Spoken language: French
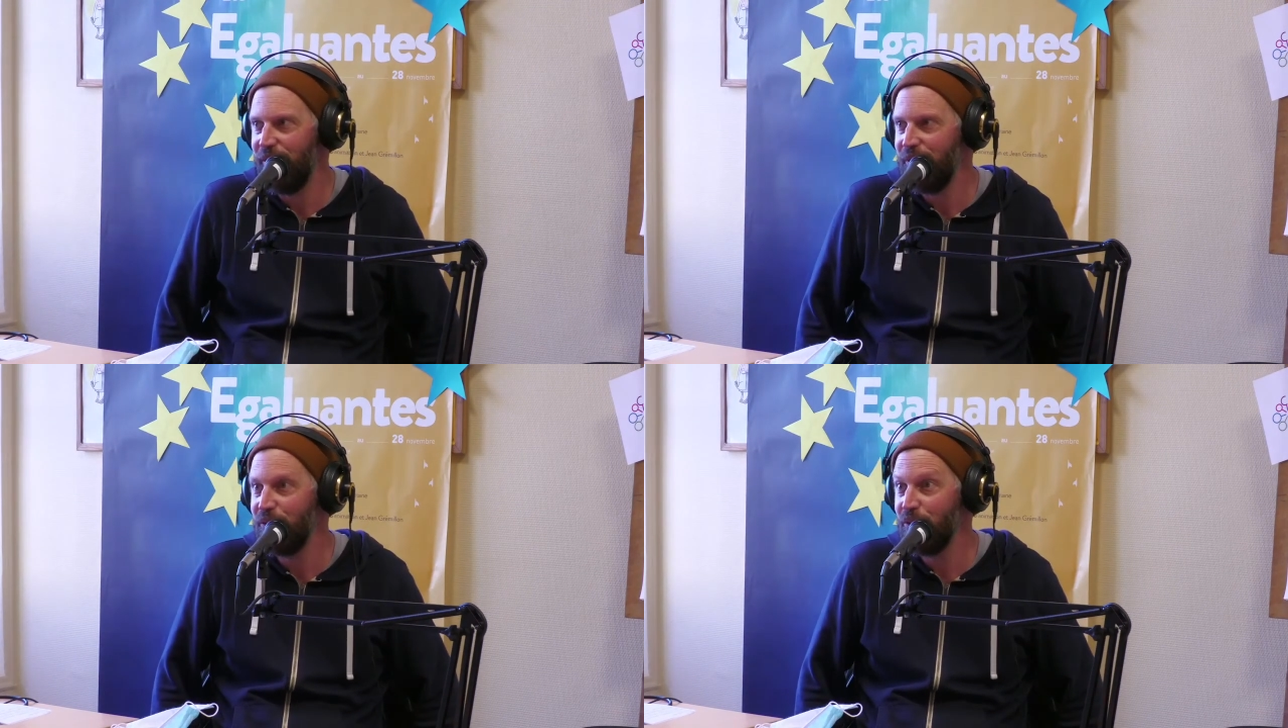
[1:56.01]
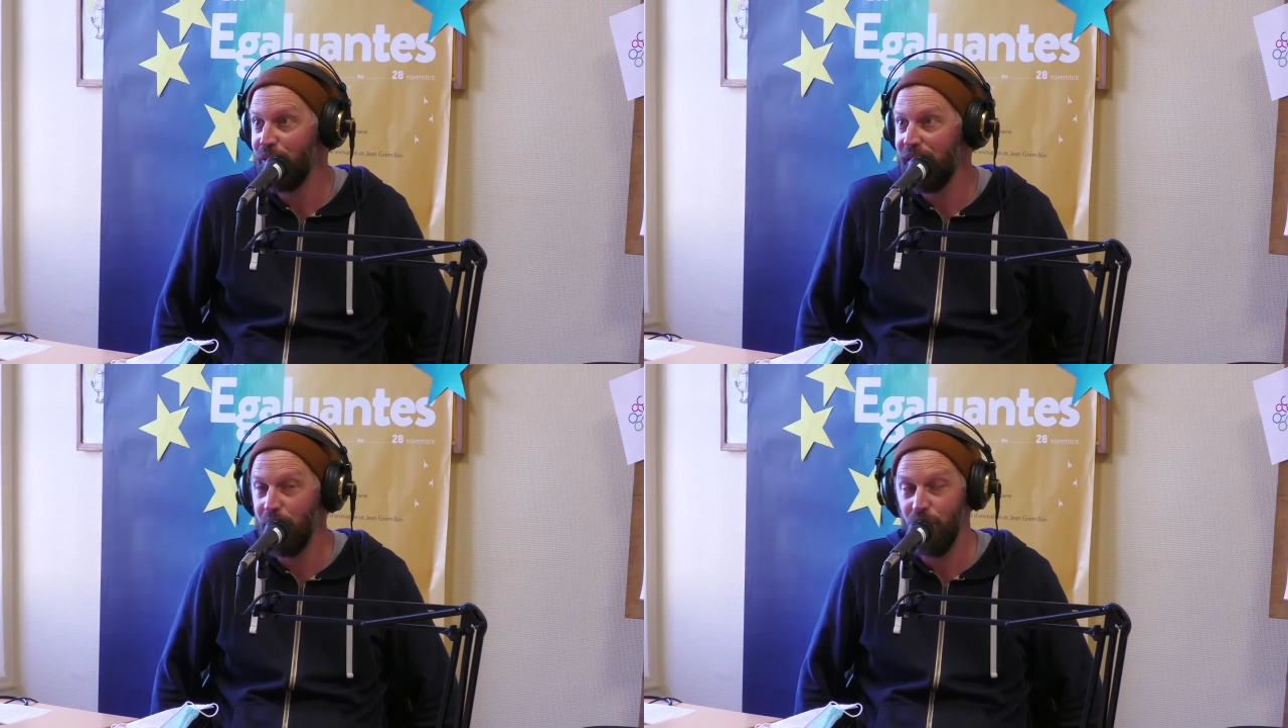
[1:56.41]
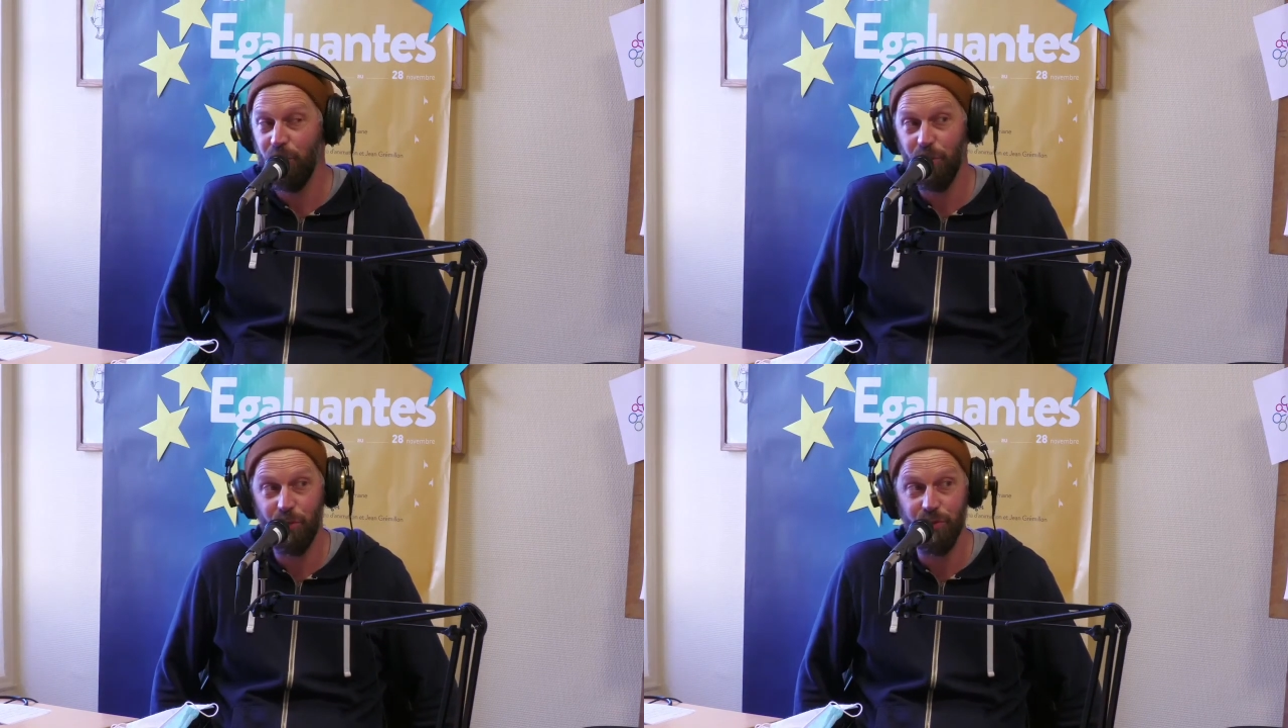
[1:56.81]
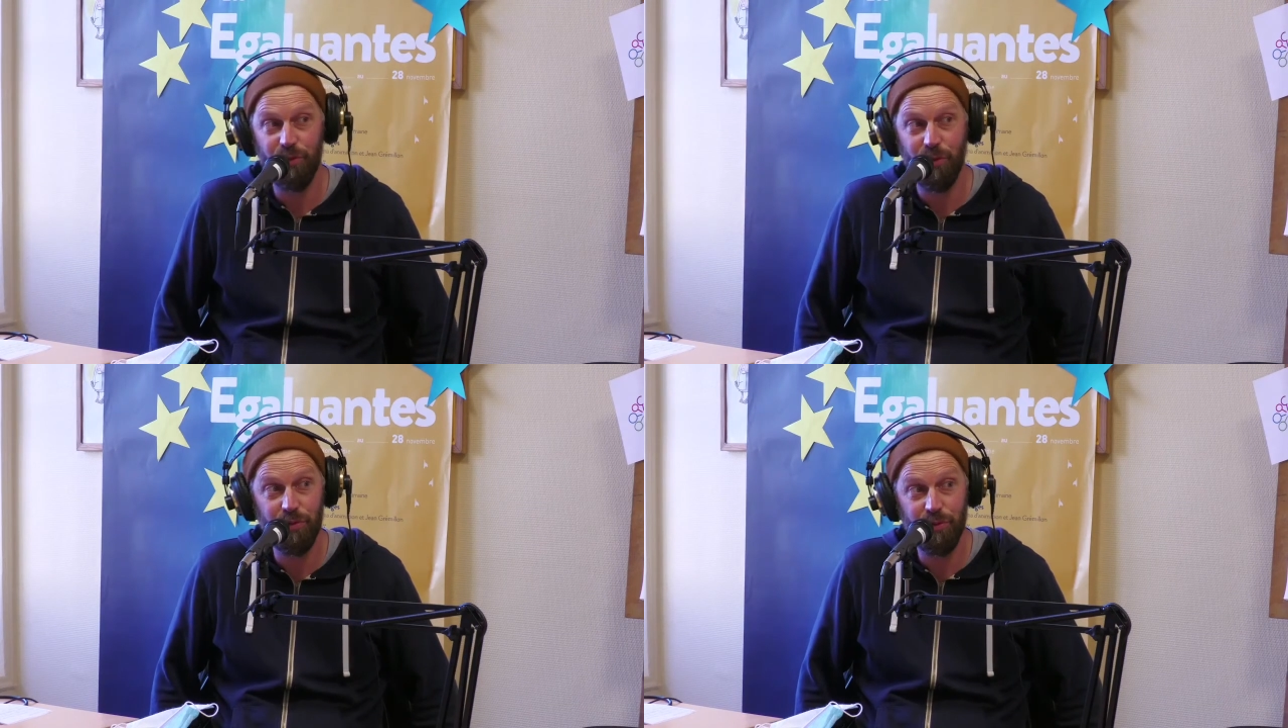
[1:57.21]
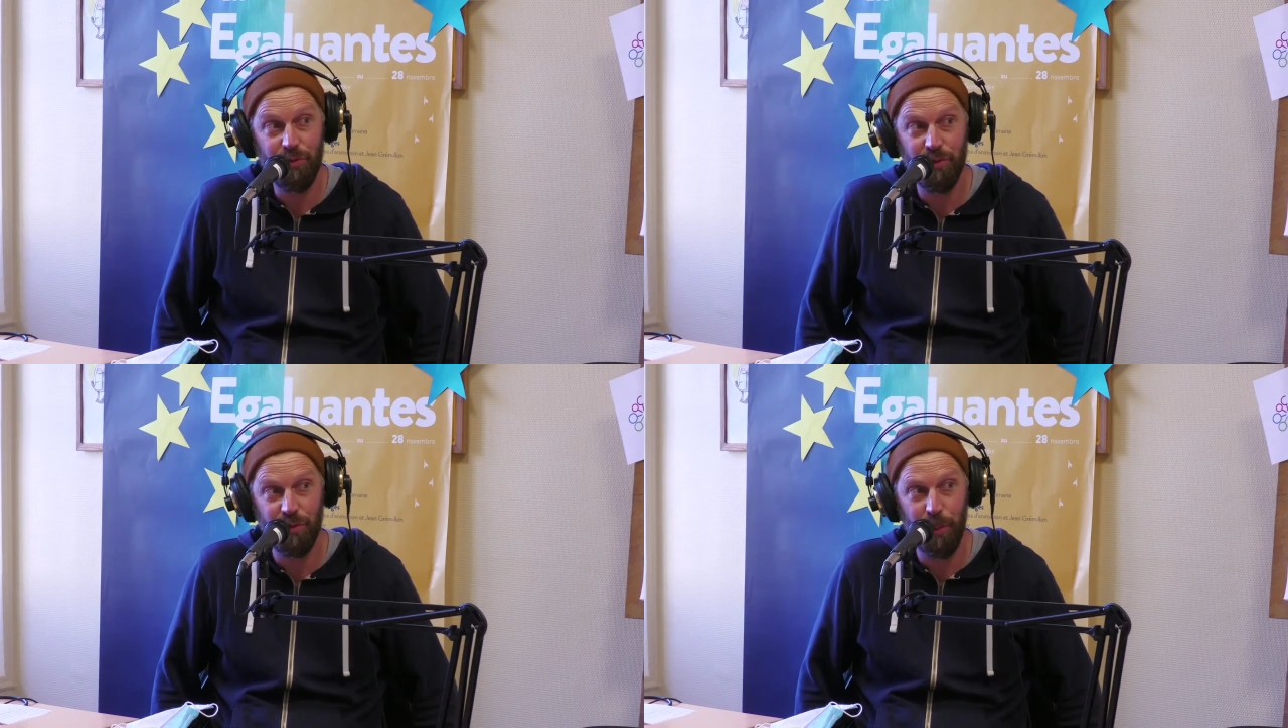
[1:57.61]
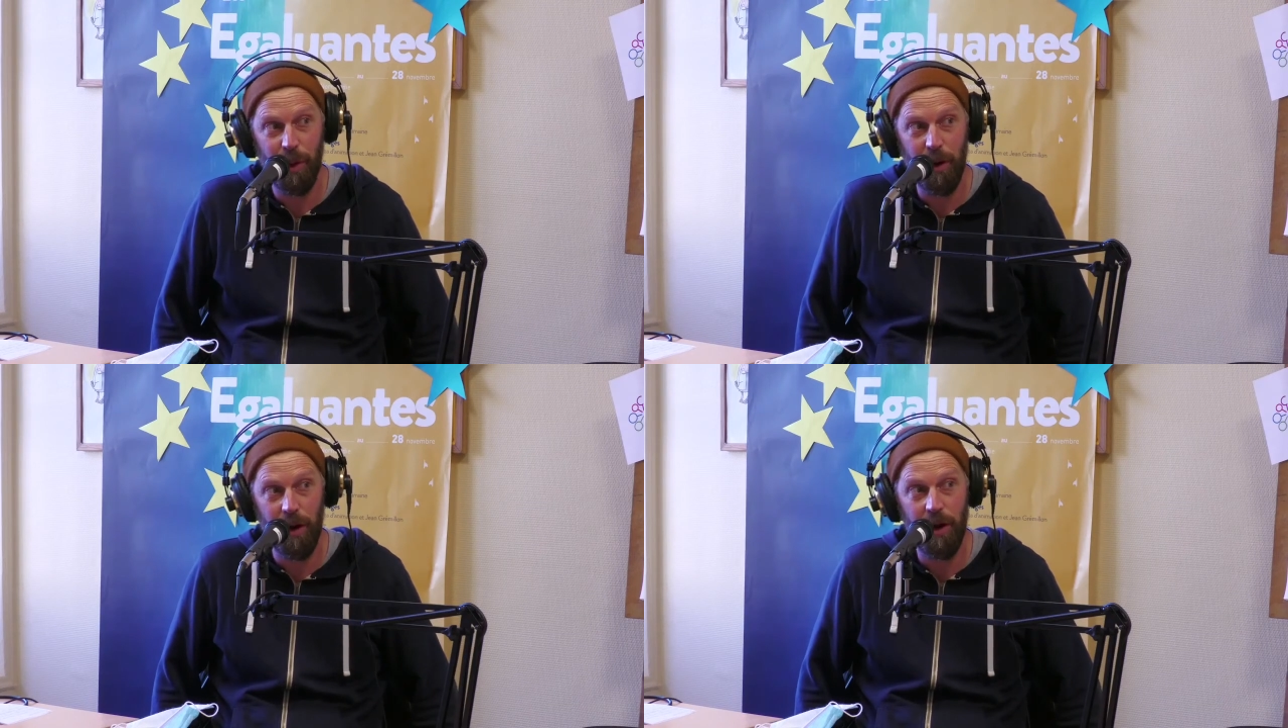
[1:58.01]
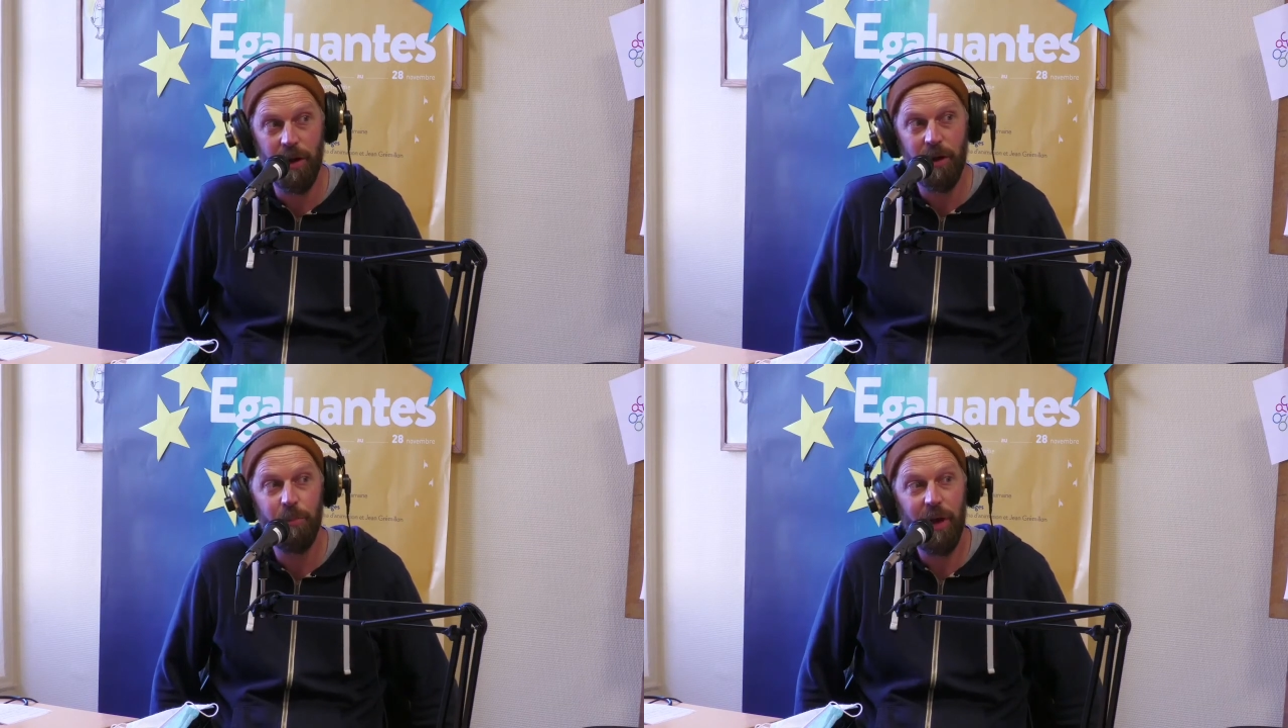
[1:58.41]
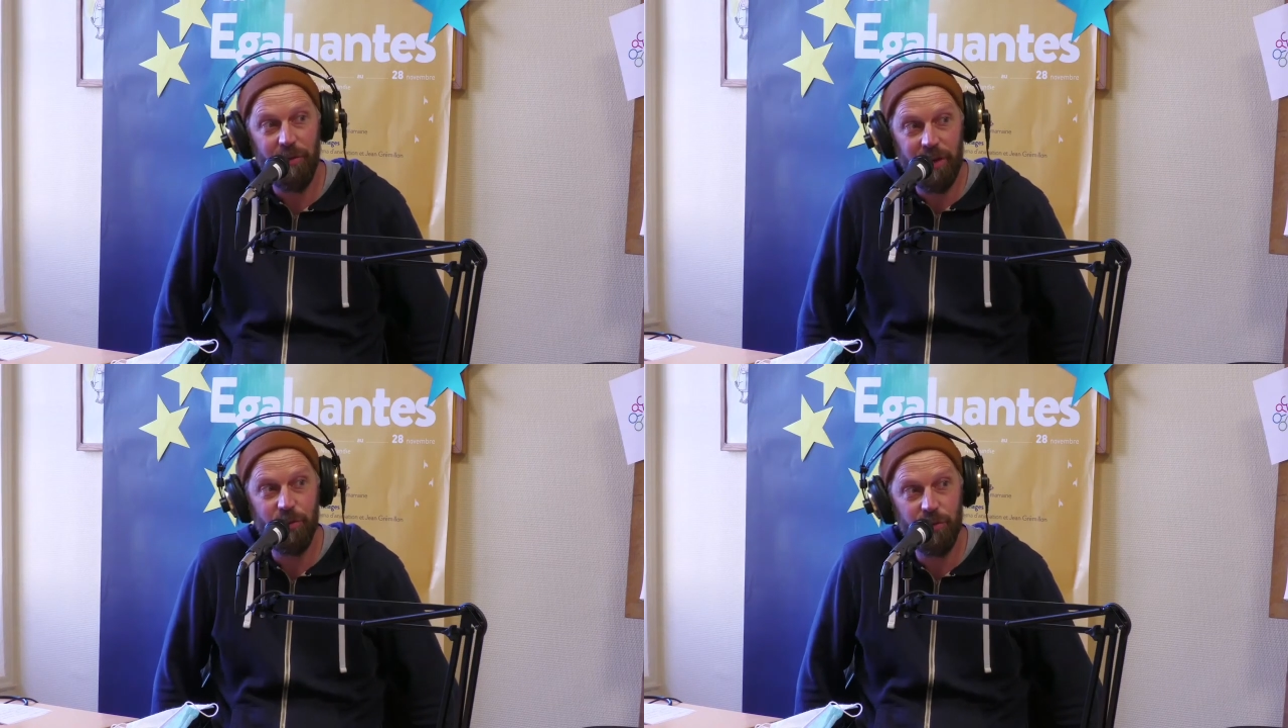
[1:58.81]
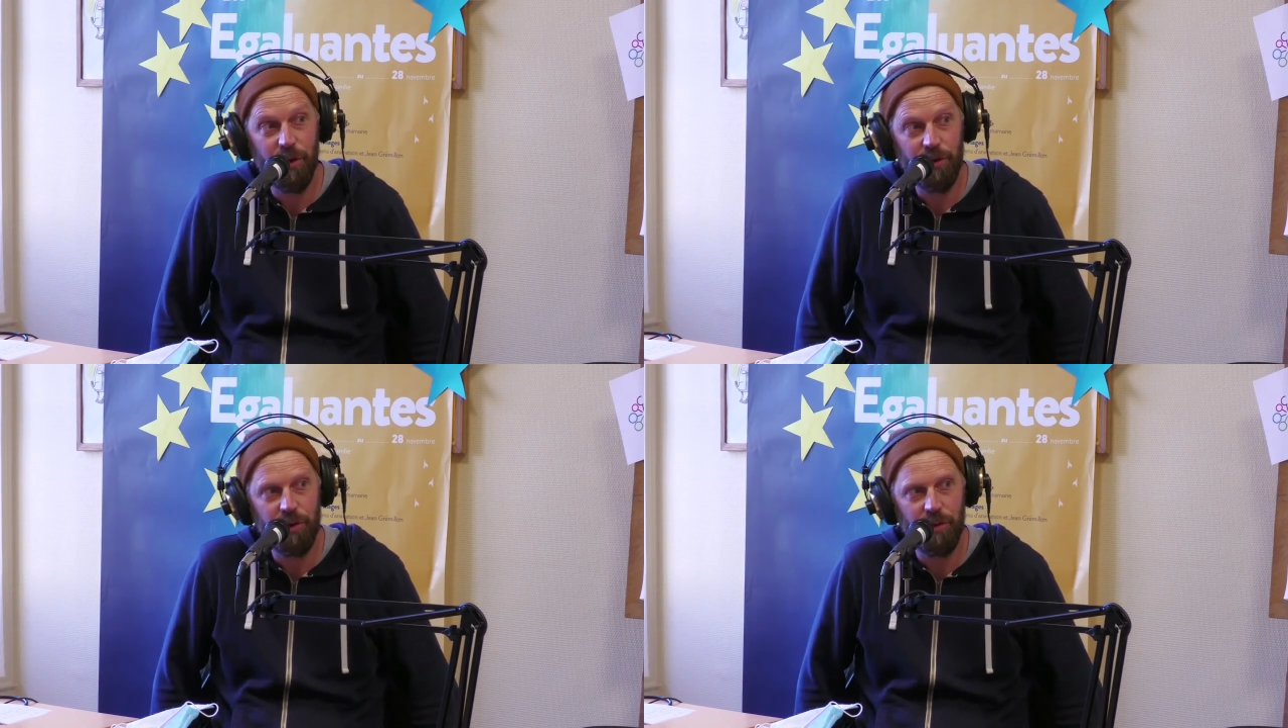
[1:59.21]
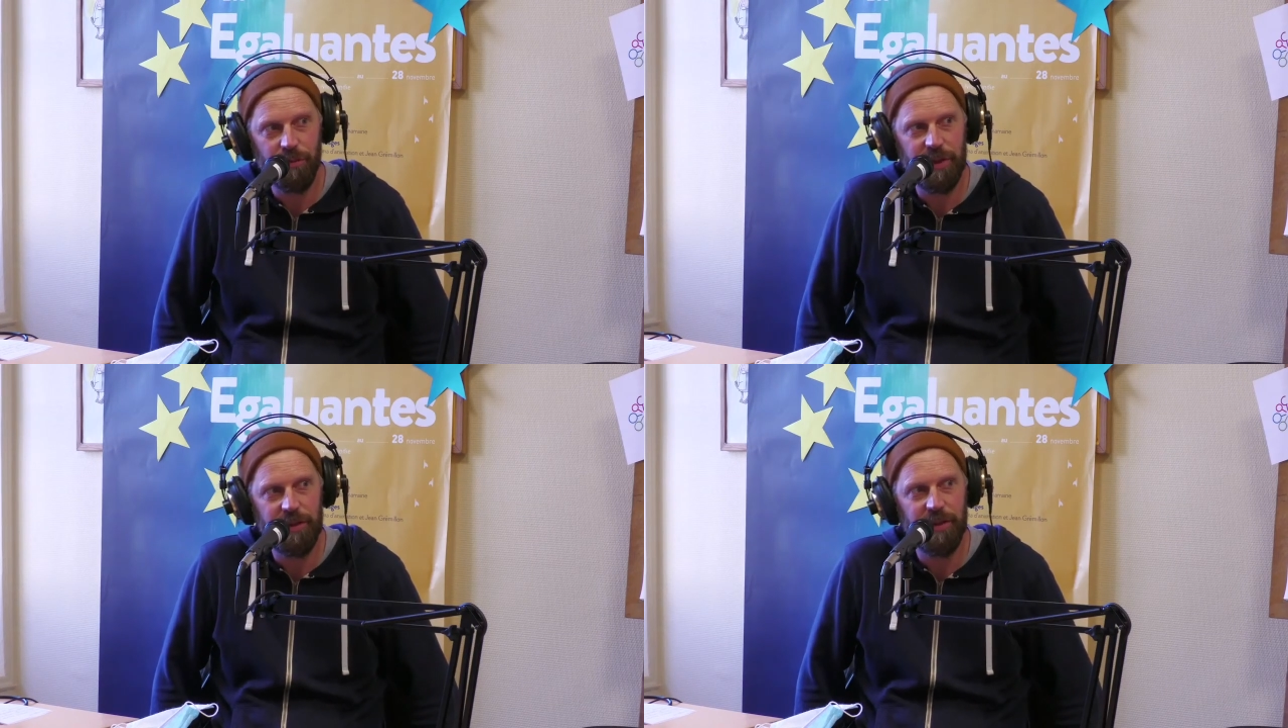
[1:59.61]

sur des murs ou sur tout support, mais avec du scotch en fait.